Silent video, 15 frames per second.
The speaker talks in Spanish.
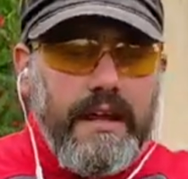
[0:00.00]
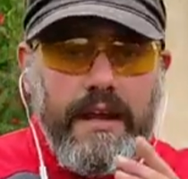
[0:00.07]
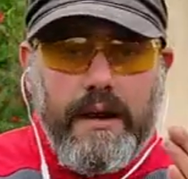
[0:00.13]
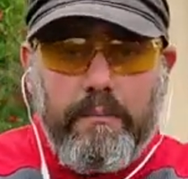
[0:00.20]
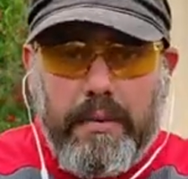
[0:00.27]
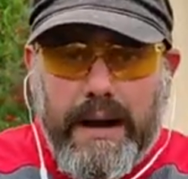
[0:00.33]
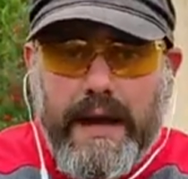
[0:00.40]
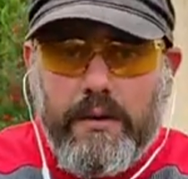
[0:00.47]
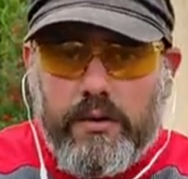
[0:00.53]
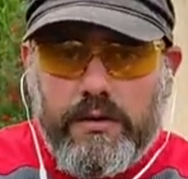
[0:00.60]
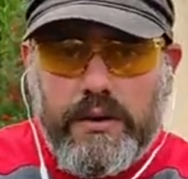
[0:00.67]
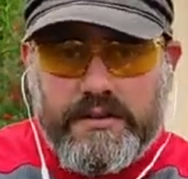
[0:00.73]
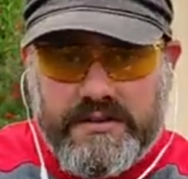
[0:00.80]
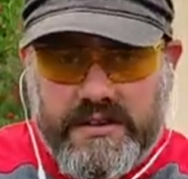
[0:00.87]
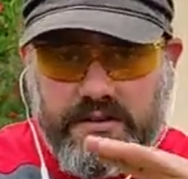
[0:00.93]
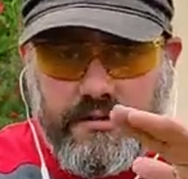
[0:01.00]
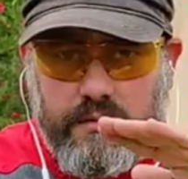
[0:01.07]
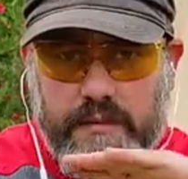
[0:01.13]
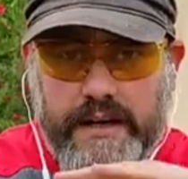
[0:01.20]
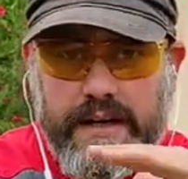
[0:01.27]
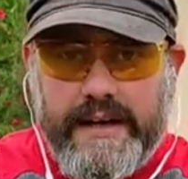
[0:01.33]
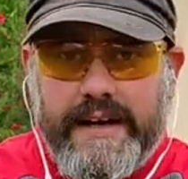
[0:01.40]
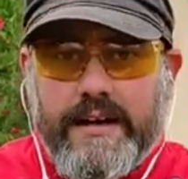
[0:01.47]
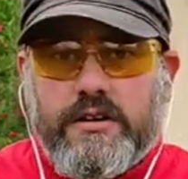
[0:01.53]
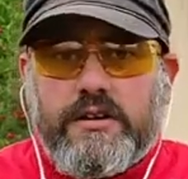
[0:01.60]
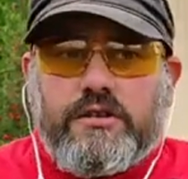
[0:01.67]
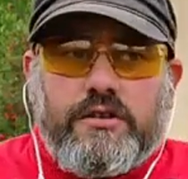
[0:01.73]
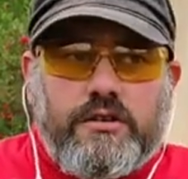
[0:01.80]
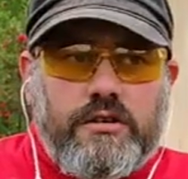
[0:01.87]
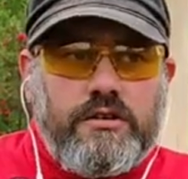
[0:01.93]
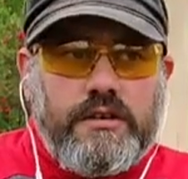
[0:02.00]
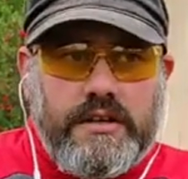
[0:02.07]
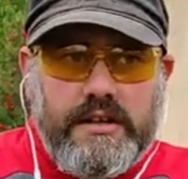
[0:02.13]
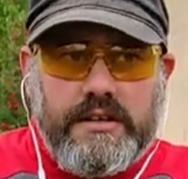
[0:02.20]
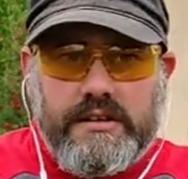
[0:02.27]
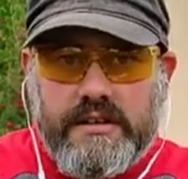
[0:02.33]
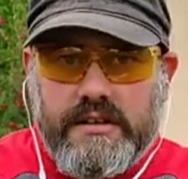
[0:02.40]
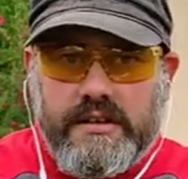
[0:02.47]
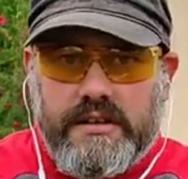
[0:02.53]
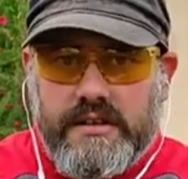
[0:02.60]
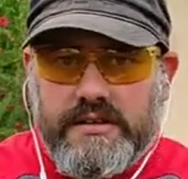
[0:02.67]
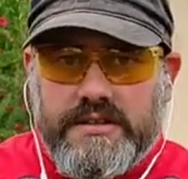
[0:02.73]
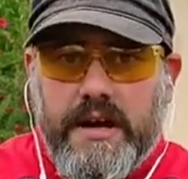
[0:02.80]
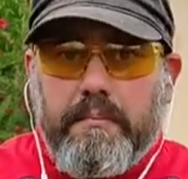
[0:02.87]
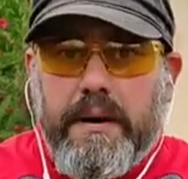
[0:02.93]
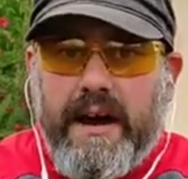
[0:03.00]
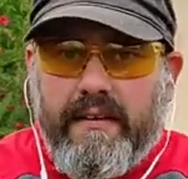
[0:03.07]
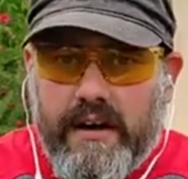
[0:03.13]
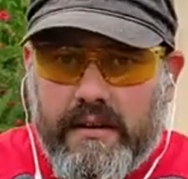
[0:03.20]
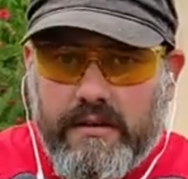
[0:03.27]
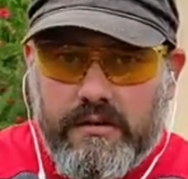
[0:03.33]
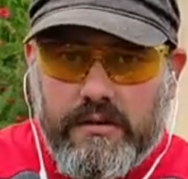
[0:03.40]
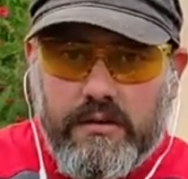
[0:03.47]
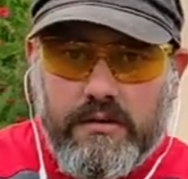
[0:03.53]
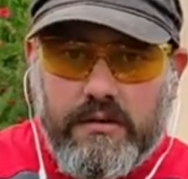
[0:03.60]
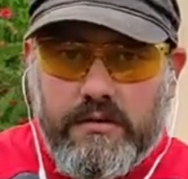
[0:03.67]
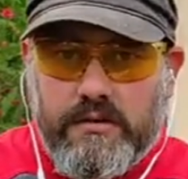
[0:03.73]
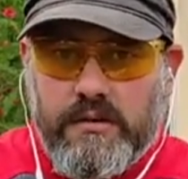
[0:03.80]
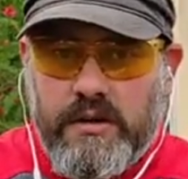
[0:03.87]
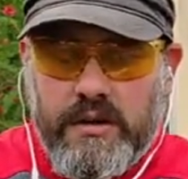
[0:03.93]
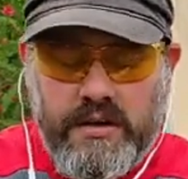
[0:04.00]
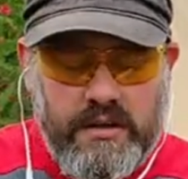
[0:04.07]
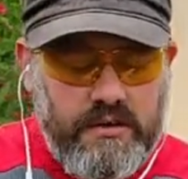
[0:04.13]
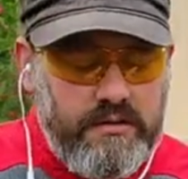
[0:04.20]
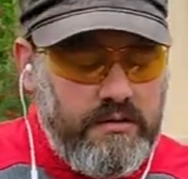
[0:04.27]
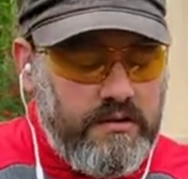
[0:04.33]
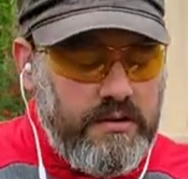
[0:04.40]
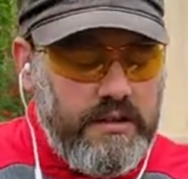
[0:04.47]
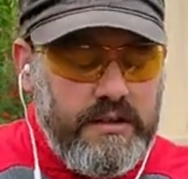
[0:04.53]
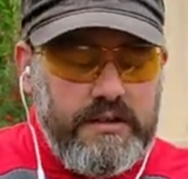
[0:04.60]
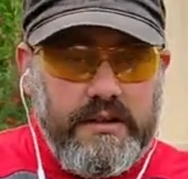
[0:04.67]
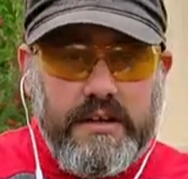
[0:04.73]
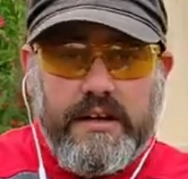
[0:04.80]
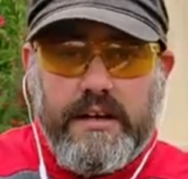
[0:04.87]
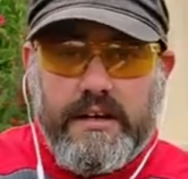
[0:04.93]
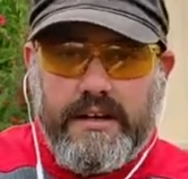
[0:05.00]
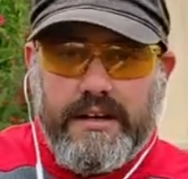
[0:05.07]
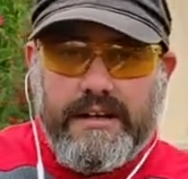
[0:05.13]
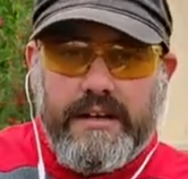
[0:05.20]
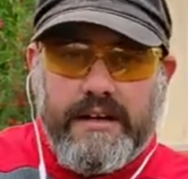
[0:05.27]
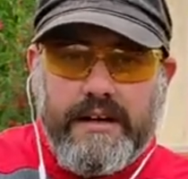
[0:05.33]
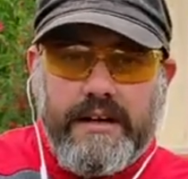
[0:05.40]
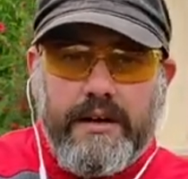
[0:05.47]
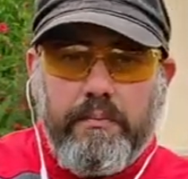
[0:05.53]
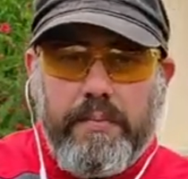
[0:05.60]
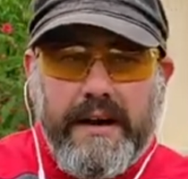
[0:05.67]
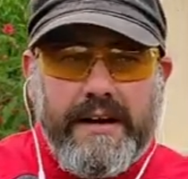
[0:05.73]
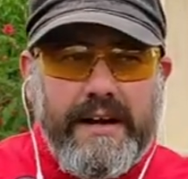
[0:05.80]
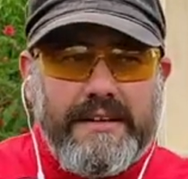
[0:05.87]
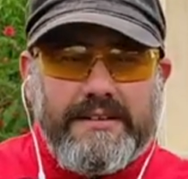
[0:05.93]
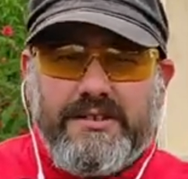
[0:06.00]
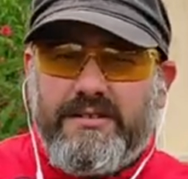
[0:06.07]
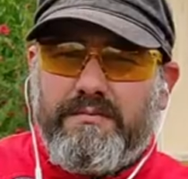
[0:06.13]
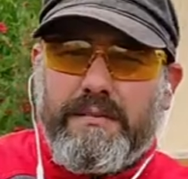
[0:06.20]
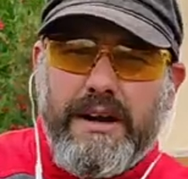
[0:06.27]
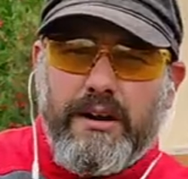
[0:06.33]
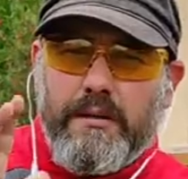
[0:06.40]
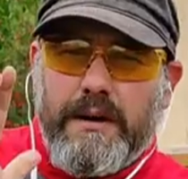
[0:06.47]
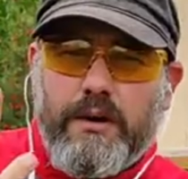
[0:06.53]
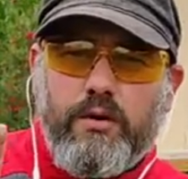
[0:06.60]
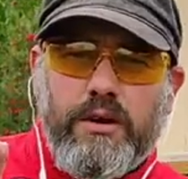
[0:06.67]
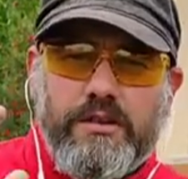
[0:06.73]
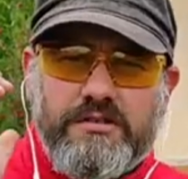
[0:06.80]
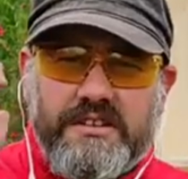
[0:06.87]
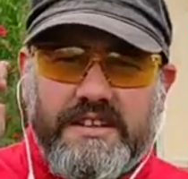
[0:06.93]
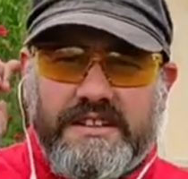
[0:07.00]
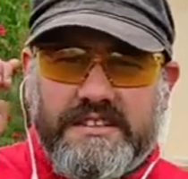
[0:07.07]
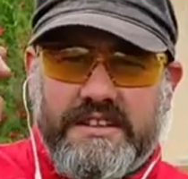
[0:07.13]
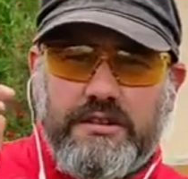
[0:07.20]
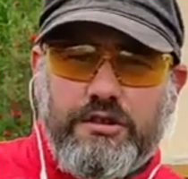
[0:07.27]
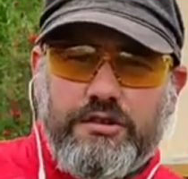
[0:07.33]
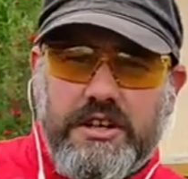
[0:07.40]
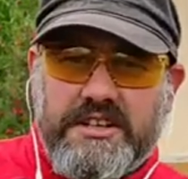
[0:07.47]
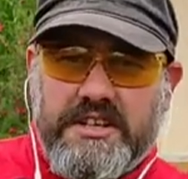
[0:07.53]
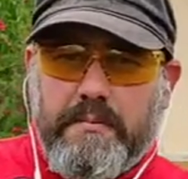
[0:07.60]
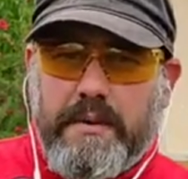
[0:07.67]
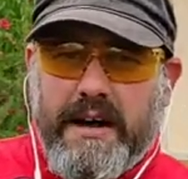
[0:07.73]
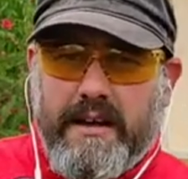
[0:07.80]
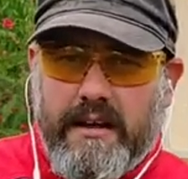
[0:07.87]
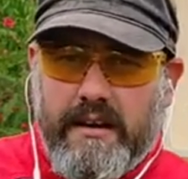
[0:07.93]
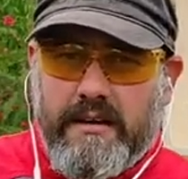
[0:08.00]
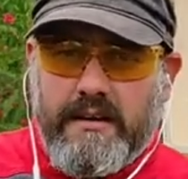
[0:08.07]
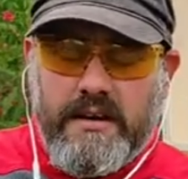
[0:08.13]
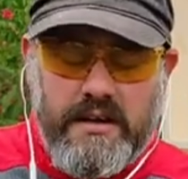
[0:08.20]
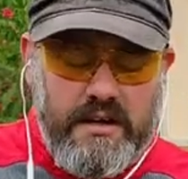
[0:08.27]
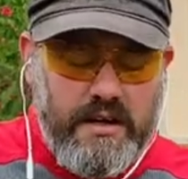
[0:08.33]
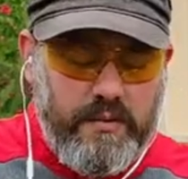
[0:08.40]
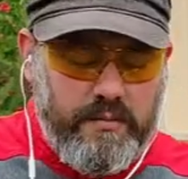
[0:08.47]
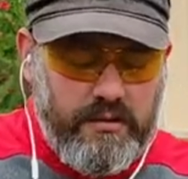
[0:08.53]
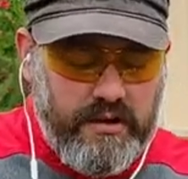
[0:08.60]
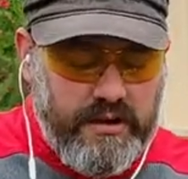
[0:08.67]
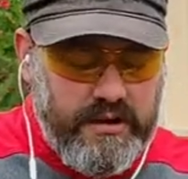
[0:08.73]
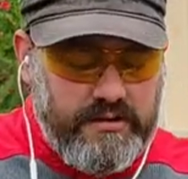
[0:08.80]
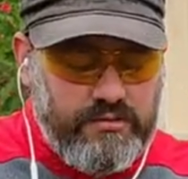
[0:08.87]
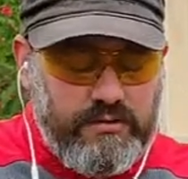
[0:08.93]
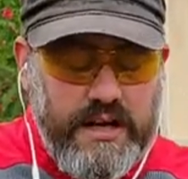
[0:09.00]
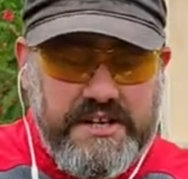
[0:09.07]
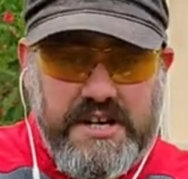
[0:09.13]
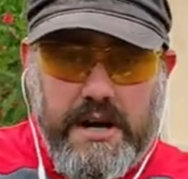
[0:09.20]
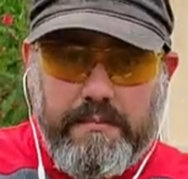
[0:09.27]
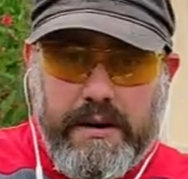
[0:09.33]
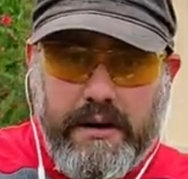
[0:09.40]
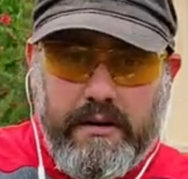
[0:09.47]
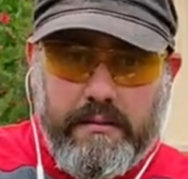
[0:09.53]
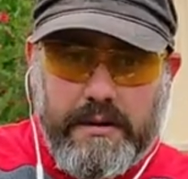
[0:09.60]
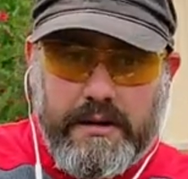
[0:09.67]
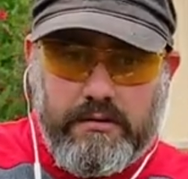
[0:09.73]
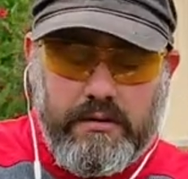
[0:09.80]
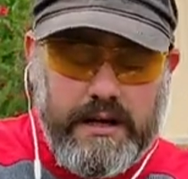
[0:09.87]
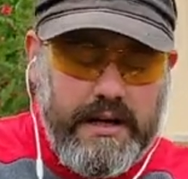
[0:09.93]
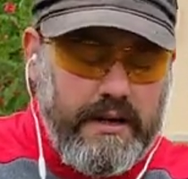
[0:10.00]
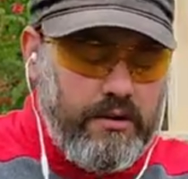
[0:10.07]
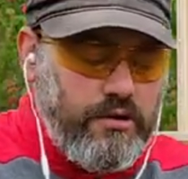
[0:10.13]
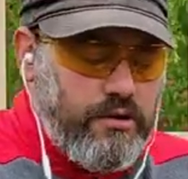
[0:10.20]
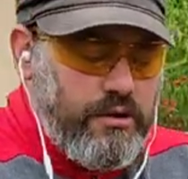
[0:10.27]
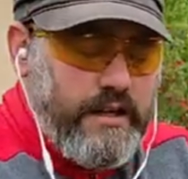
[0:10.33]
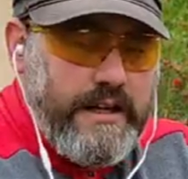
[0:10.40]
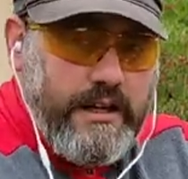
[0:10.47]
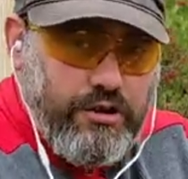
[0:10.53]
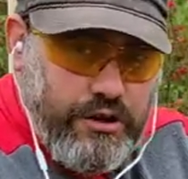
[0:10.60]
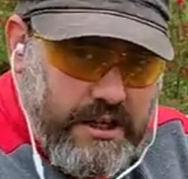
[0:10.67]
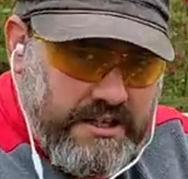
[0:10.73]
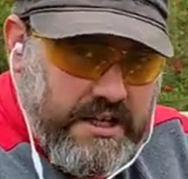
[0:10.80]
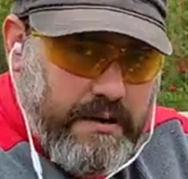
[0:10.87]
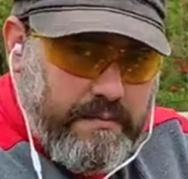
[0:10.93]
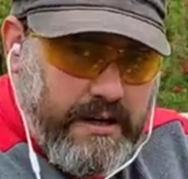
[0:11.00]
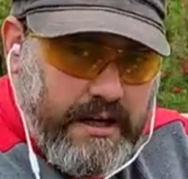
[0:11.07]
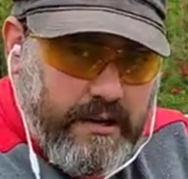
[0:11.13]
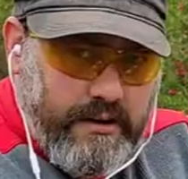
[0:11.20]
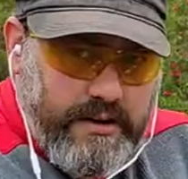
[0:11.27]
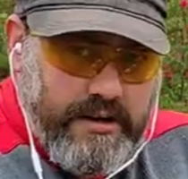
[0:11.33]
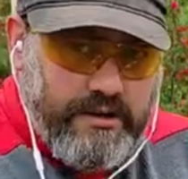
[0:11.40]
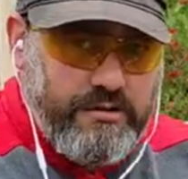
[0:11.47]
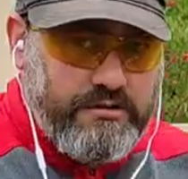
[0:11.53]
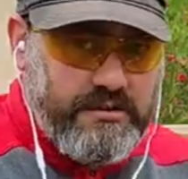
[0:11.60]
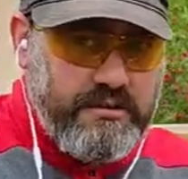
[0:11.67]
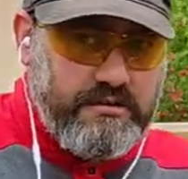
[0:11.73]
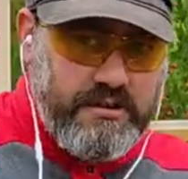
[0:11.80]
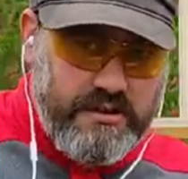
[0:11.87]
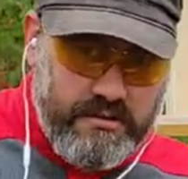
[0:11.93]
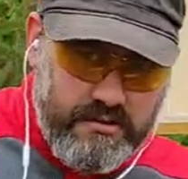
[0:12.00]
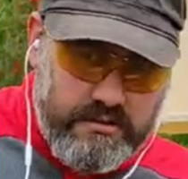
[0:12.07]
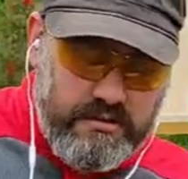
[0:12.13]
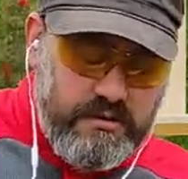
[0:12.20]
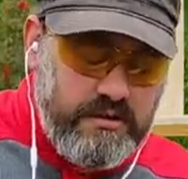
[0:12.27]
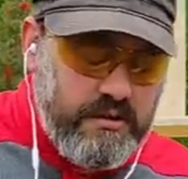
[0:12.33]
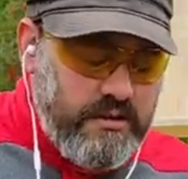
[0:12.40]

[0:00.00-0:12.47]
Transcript: El plywood es eso, madera este, chapada, o, ¿no? este, en, España, si mal no me acuerdo, se le dice contrachapada, porque es una chapa que va para un lado y la otra chapa que va en el otro sentido.